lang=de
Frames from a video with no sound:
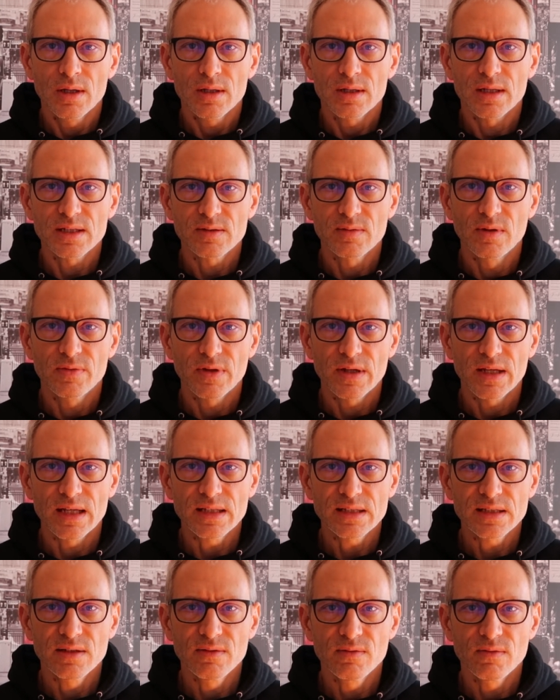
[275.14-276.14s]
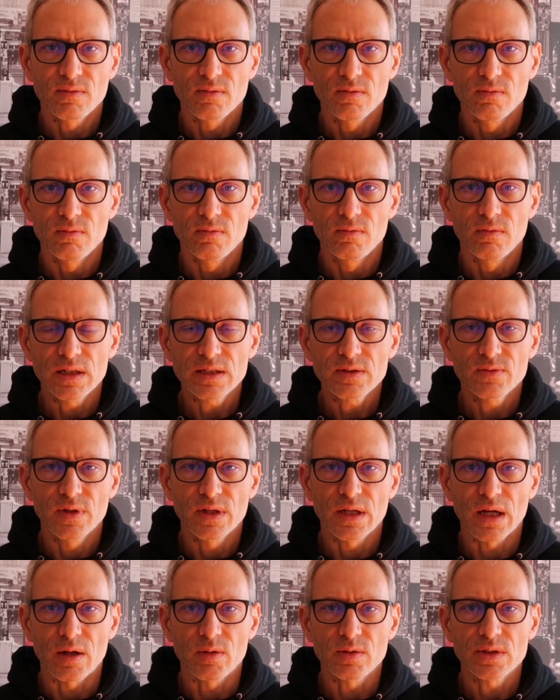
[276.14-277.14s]
dass wir vergessen, was für
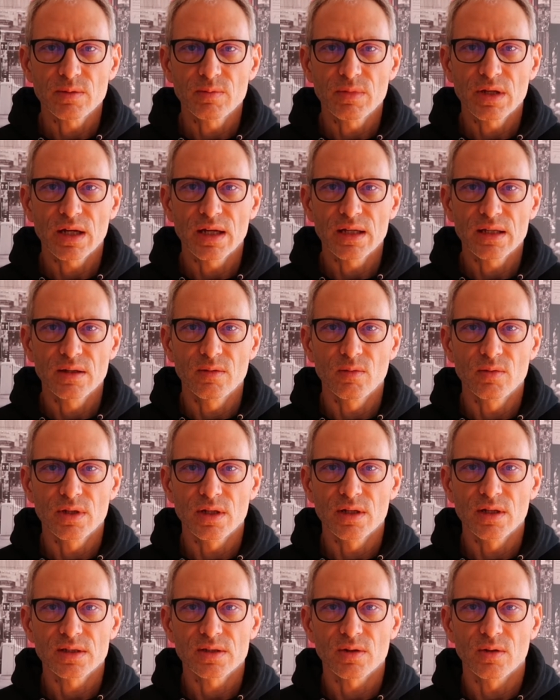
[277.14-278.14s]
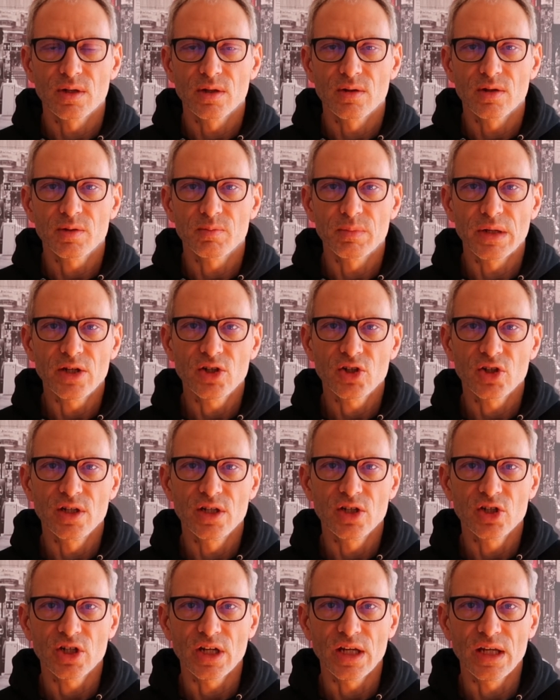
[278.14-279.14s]
Grausamkeiten unter der Sonne durch Menschen
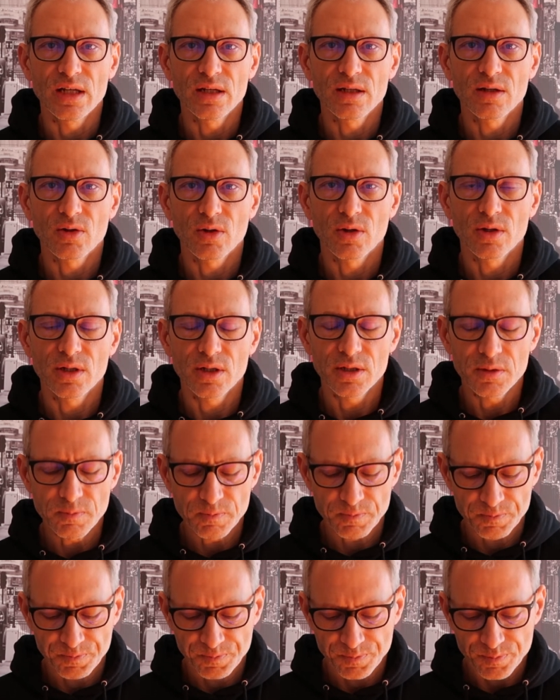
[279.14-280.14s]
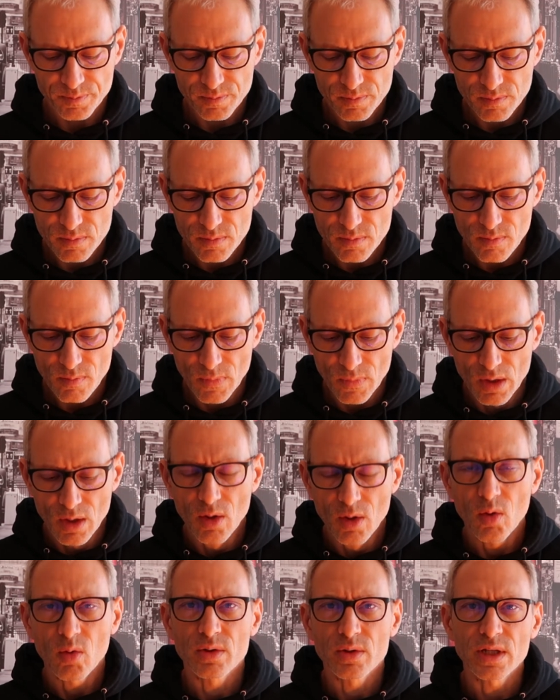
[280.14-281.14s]
geschehen können
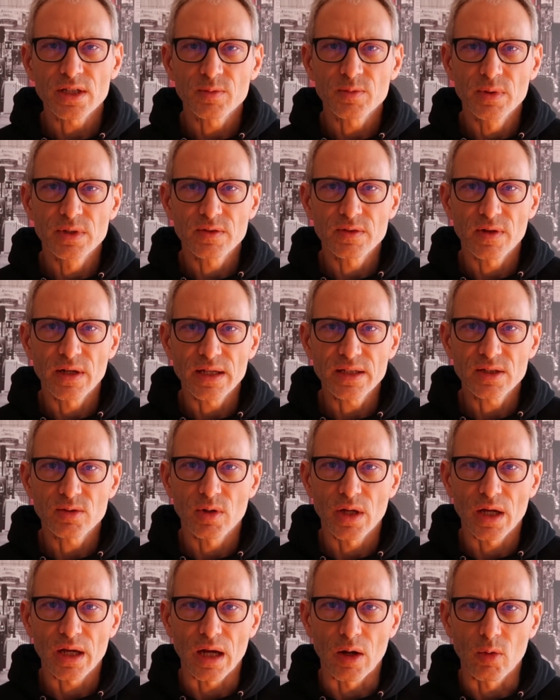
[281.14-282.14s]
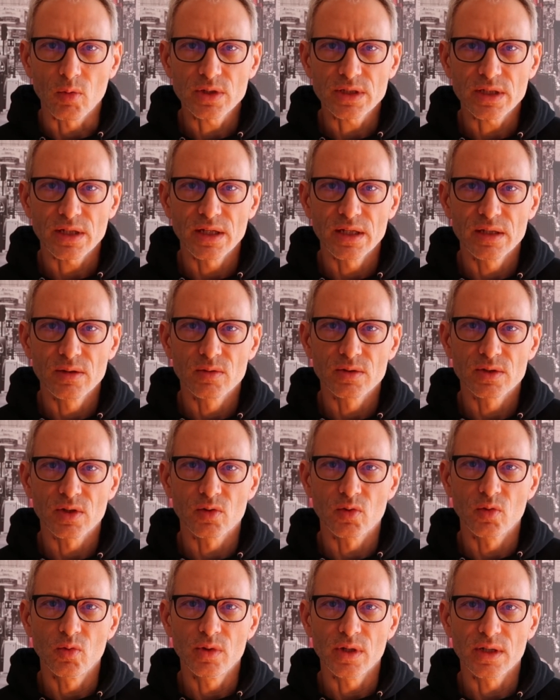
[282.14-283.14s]
und dass wir uns vielleicht sogar rausreden und so
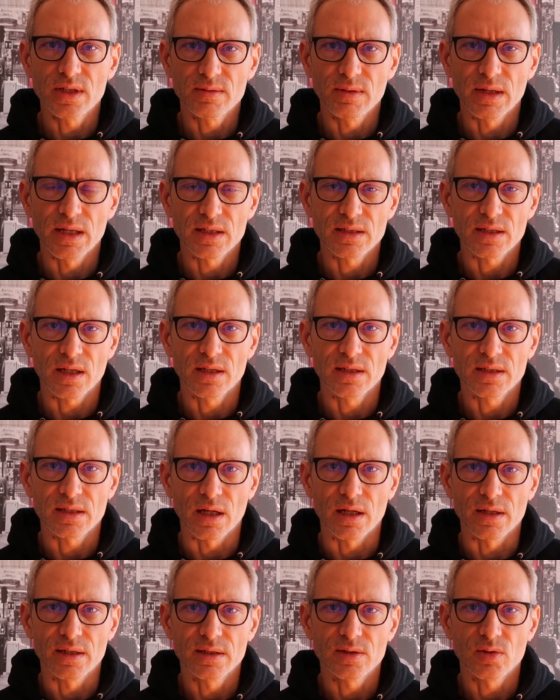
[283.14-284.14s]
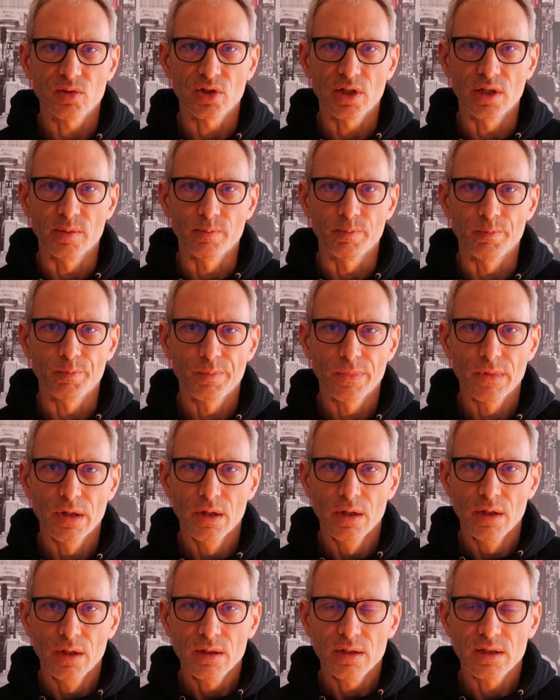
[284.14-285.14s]
tun, als wäre das alles gar nicht so schlimm.
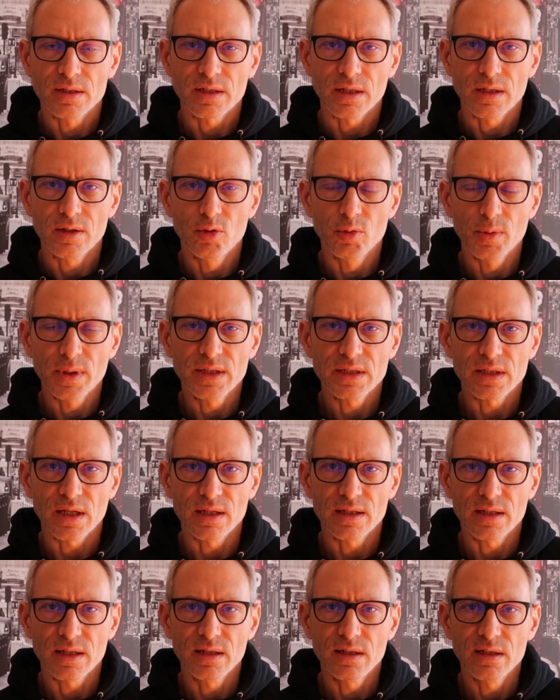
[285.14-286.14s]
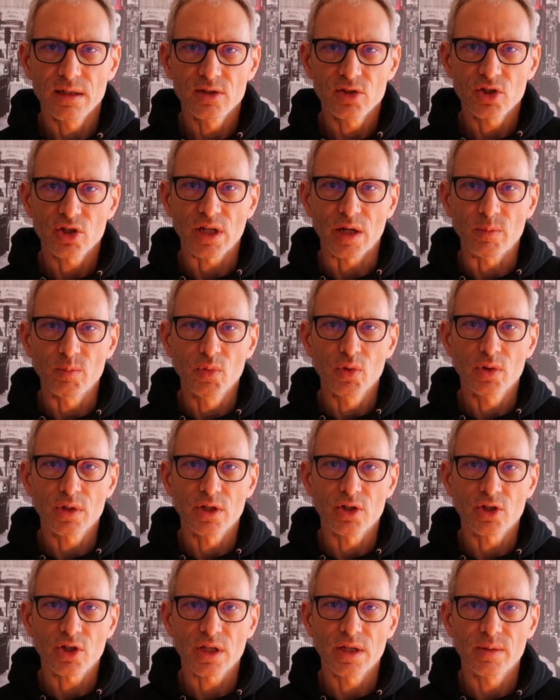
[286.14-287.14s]
Das sei übrigens all denen ins Stammbuch
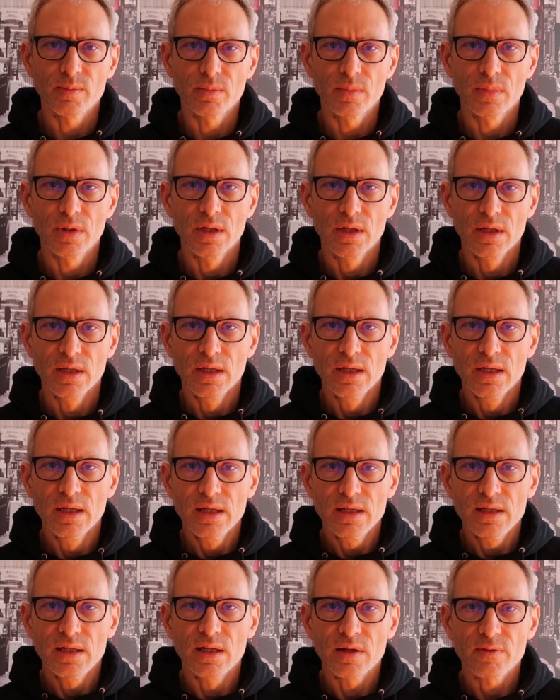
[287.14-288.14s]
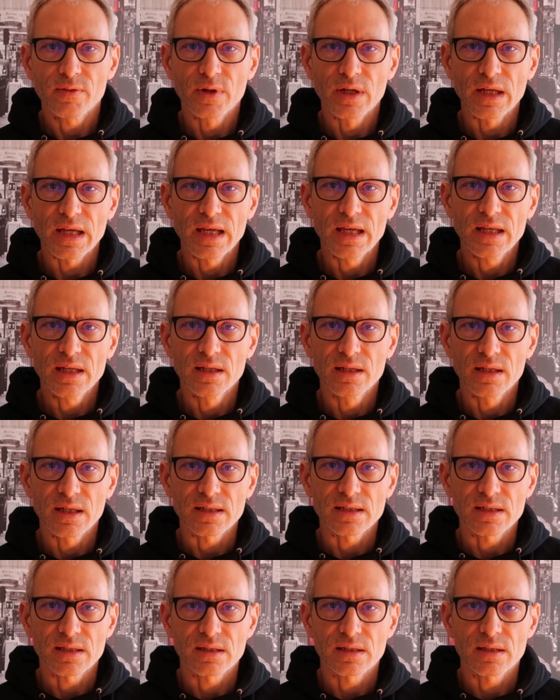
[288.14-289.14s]
geschrieben, die davon reden,
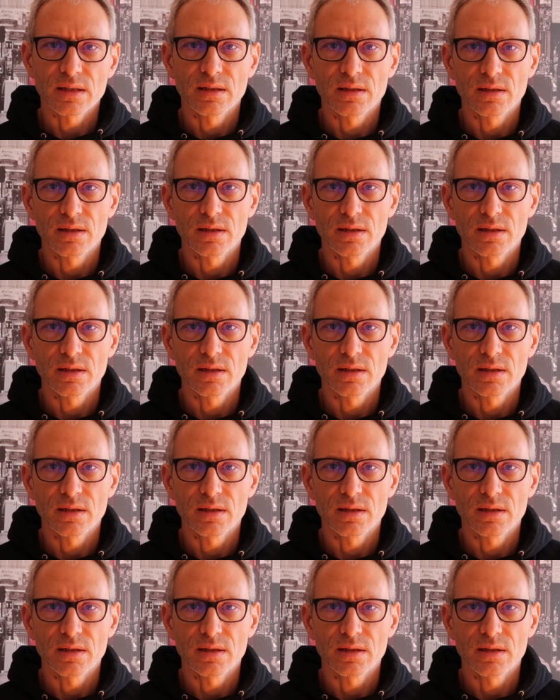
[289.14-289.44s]
dass